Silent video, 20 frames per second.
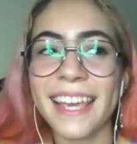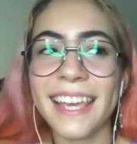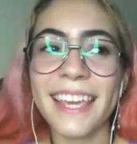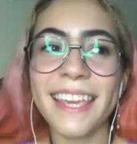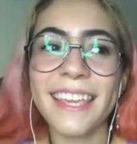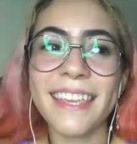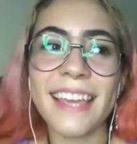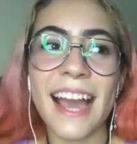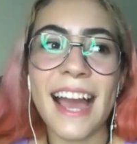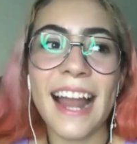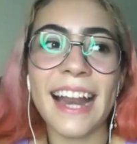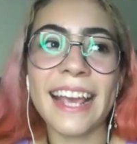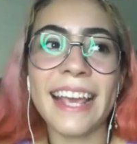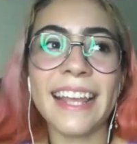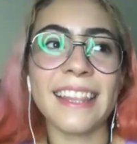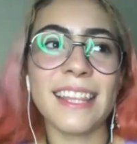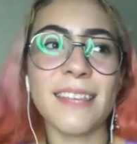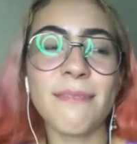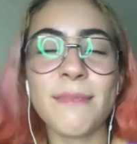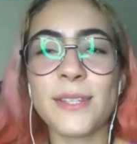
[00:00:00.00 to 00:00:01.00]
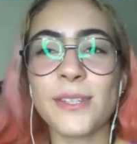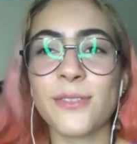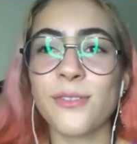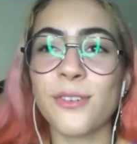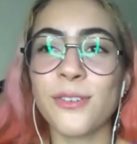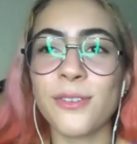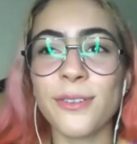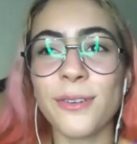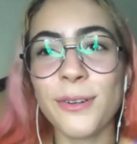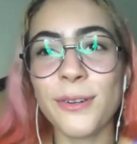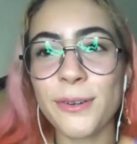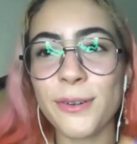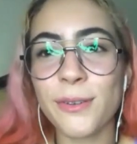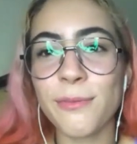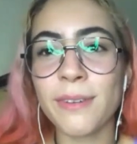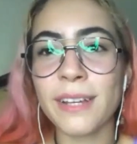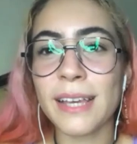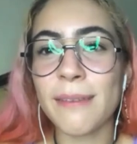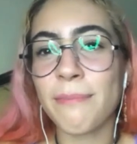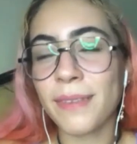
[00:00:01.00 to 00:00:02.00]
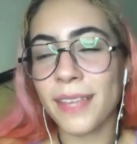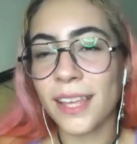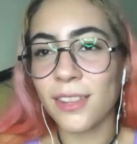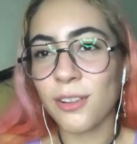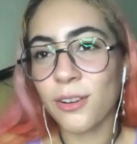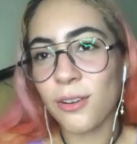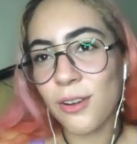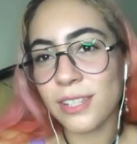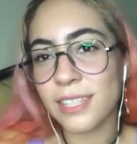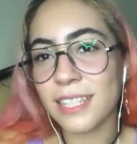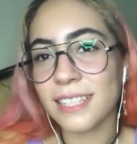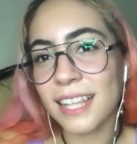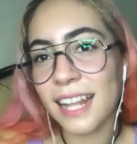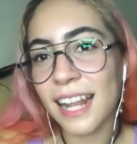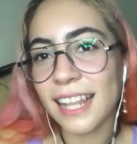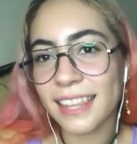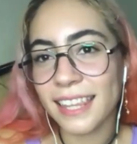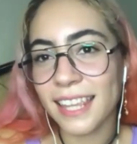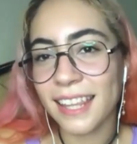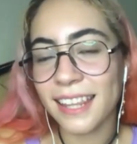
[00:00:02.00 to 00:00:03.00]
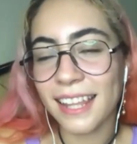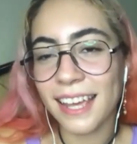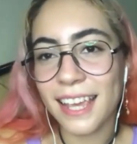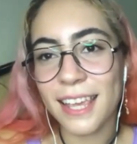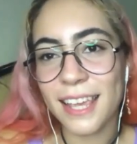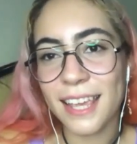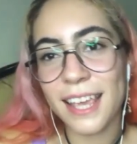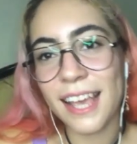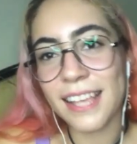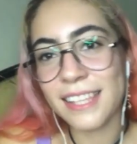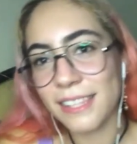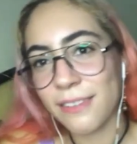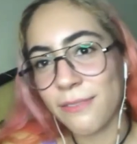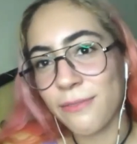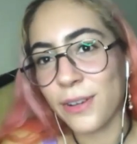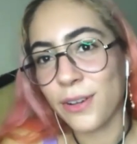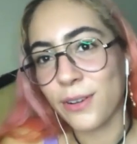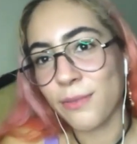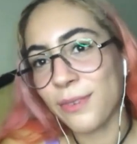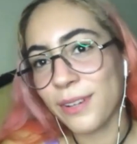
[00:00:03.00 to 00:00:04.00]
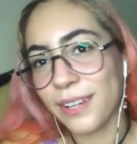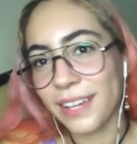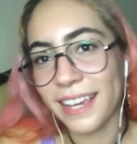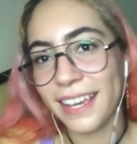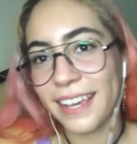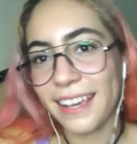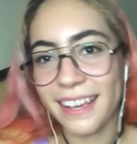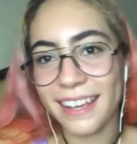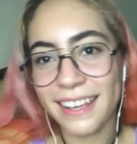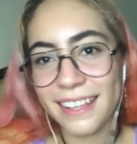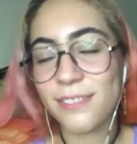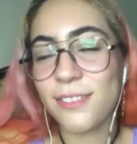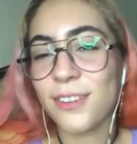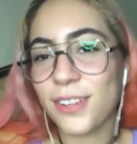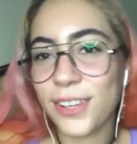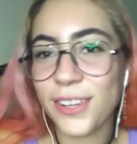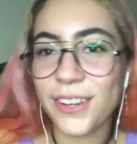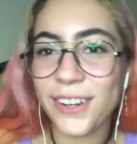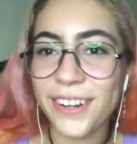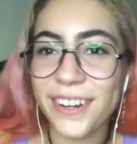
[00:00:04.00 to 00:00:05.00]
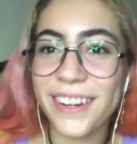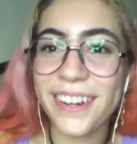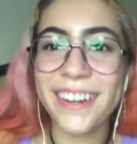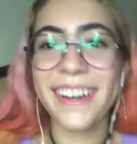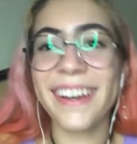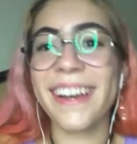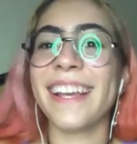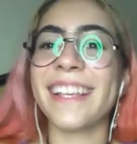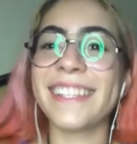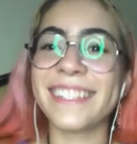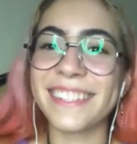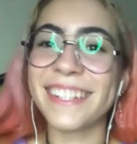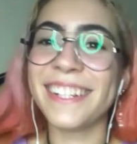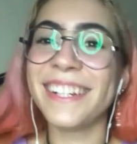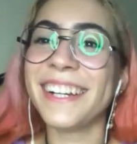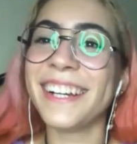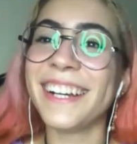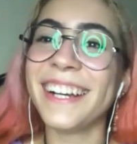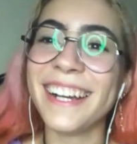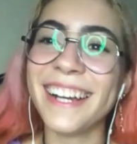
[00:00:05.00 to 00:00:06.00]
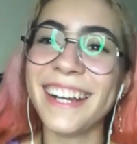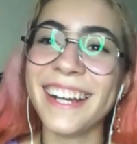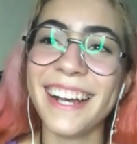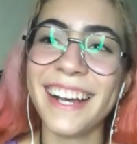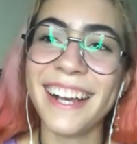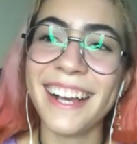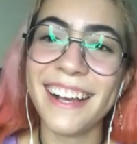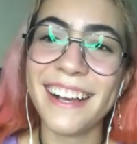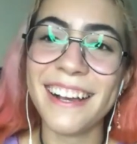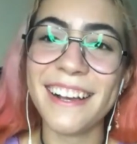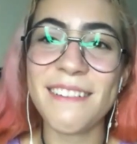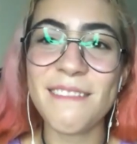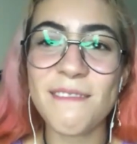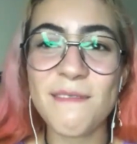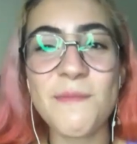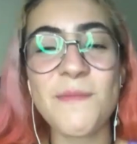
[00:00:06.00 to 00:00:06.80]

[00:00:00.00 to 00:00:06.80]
Y ya la gente me estuvo como que pidiendo cosas de la tienda y así fue como que surgió eso. Ok.